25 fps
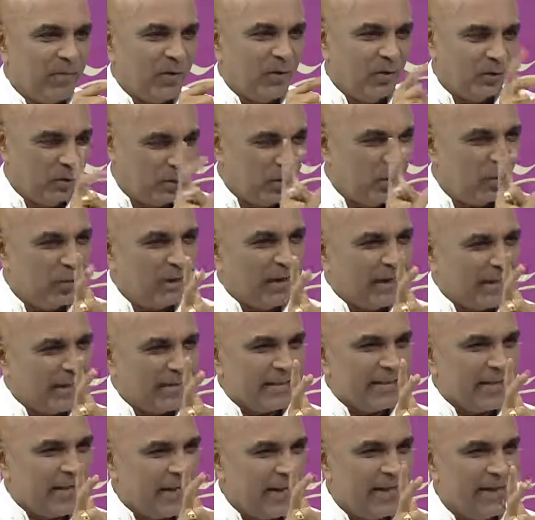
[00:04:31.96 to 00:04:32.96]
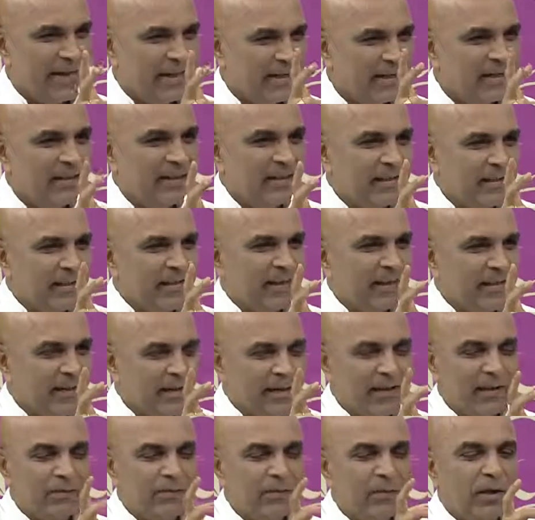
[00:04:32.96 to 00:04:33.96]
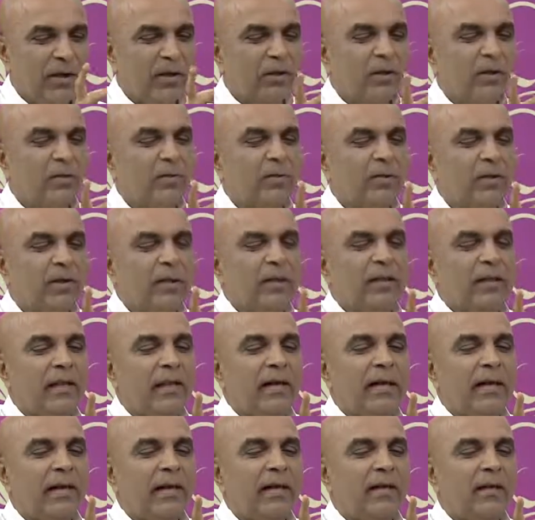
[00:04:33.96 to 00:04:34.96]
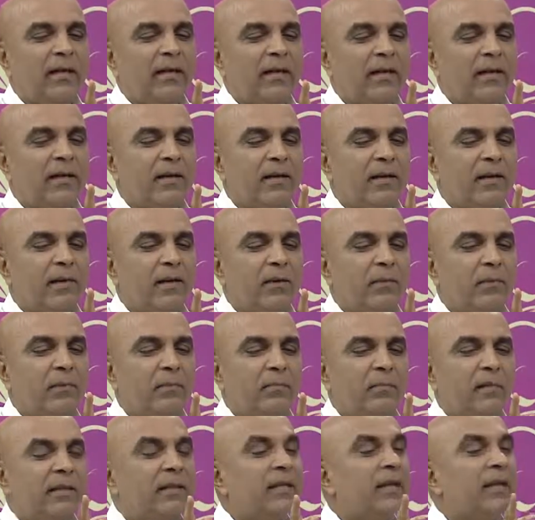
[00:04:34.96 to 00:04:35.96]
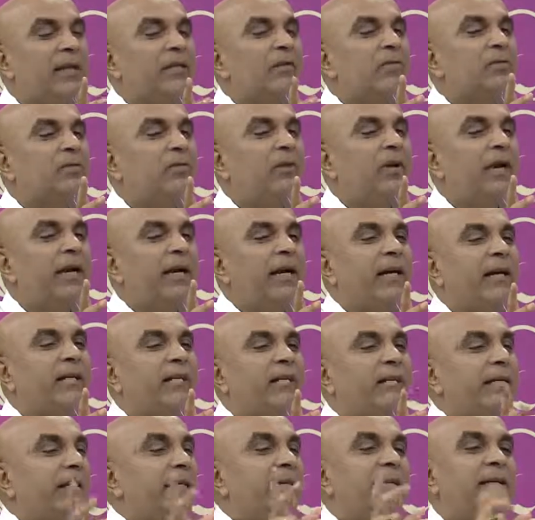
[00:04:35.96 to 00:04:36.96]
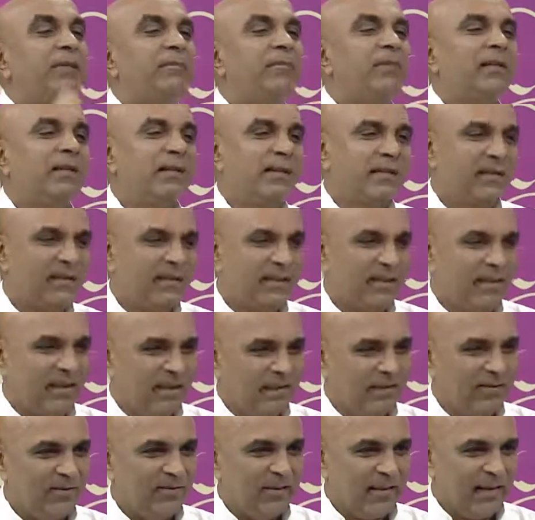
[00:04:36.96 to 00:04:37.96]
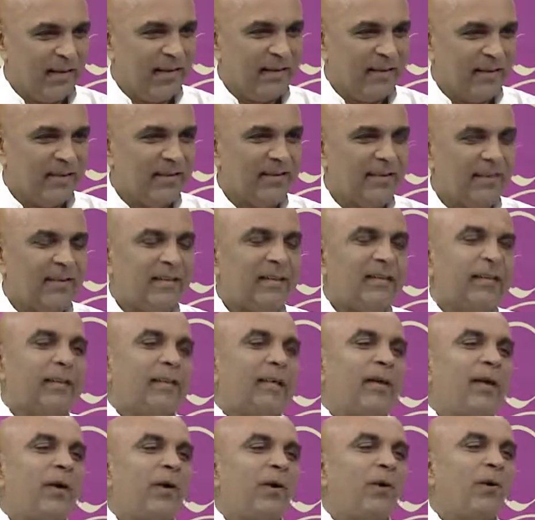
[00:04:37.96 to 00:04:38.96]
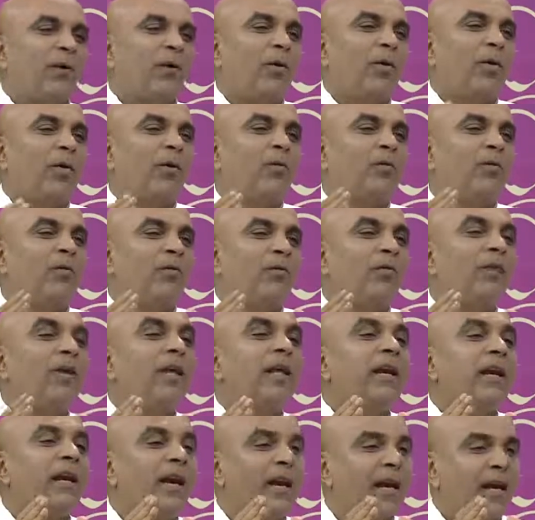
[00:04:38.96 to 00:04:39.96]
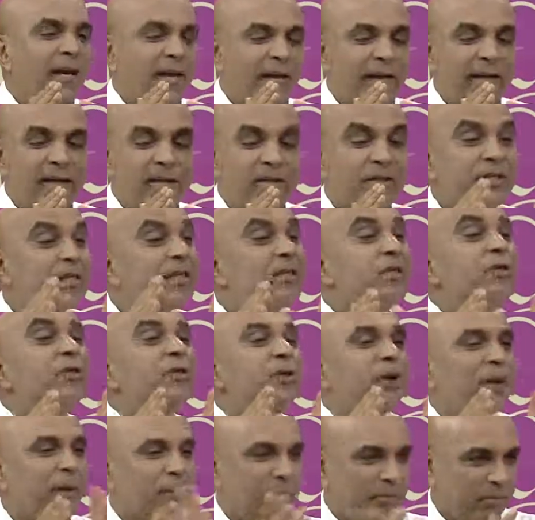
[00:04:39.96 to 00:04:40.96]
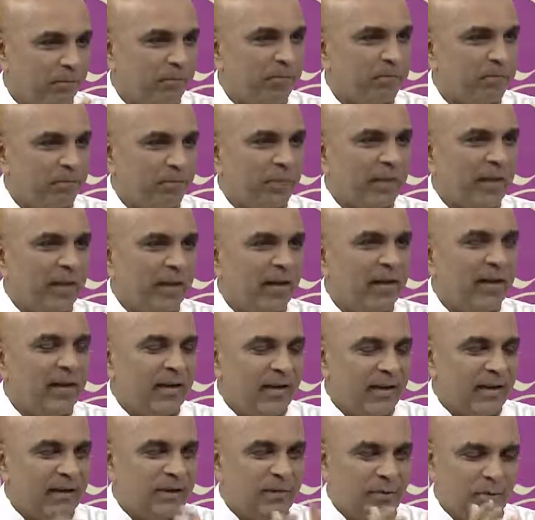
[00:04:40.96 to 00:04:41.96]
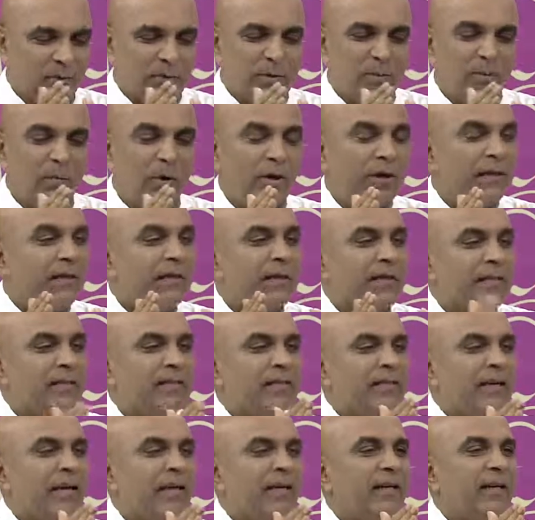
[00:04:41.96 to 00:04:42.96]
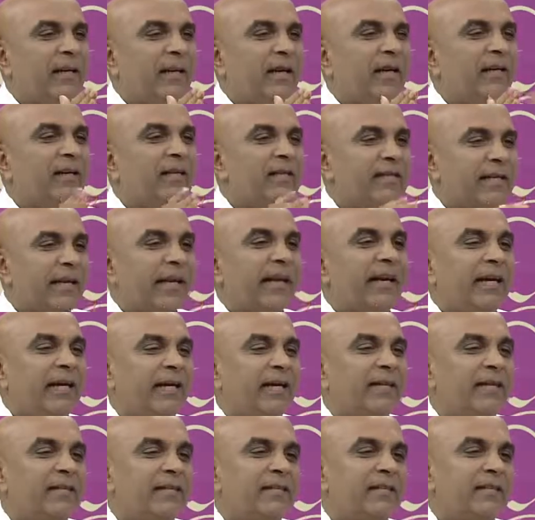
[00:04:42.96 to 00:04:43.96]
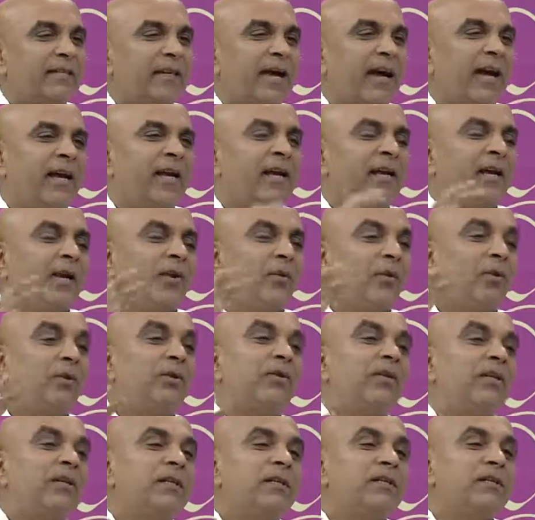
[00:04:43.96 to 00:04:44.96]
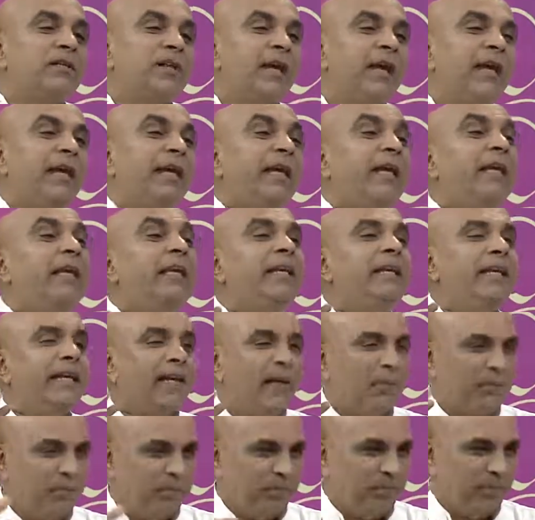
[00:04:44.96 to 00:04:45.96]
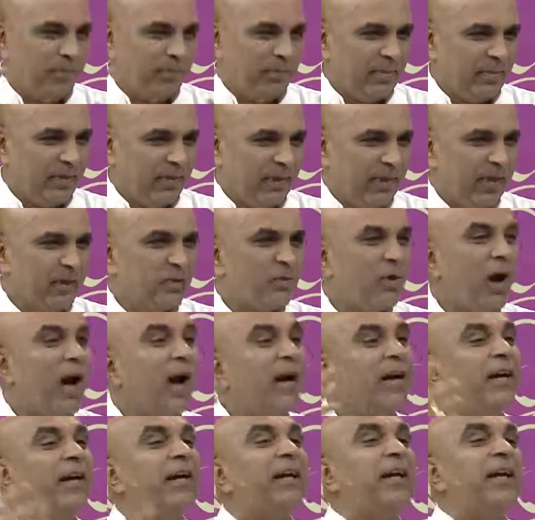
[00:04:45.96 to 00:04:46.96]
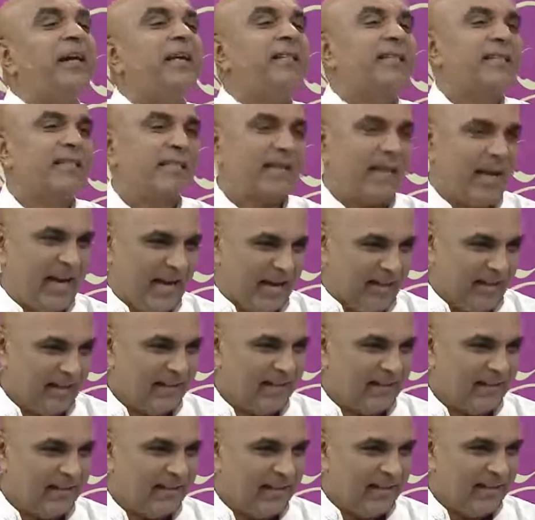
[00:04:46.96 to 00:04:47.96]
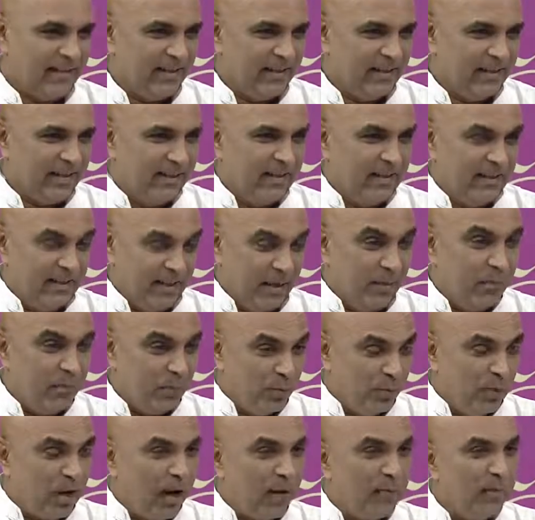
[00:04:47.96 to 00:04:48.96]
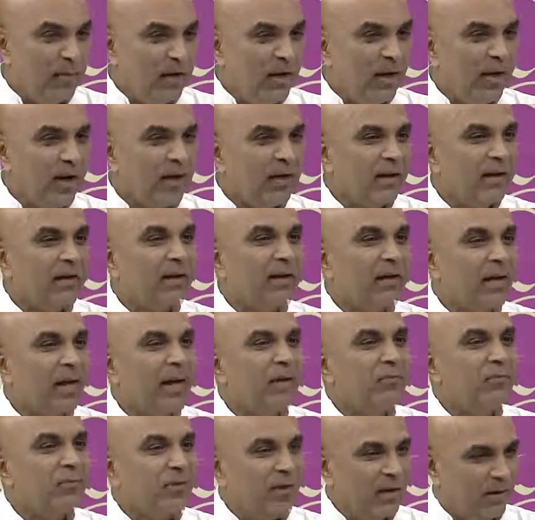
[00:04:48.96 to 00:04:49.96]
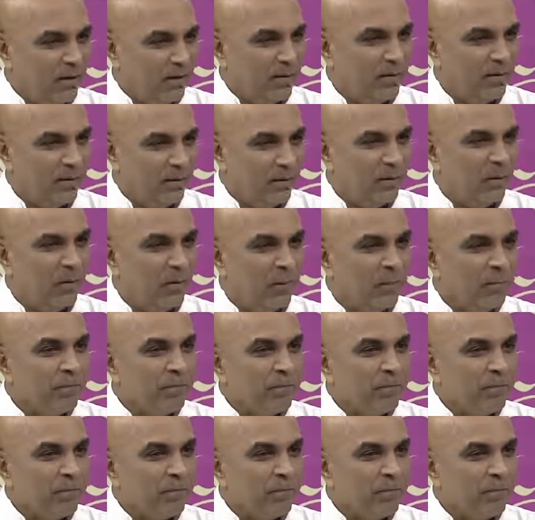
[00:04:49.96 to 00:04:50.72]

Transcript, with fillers: वो छोटा सा है करीब देखो तो कितना कहेंगे कि पंद्रह सोलह सेंटीमीटर जितना होगा अच्छा और फिर है जेजुनम okay. जो स्मॉल इंटेस्टाइन का सेकंड हिस्सा है और तीसरा है इलियम अच्छा। की जो आखिरी हिस्सा है ओके okay. ये पूरा मिला करके आप देखो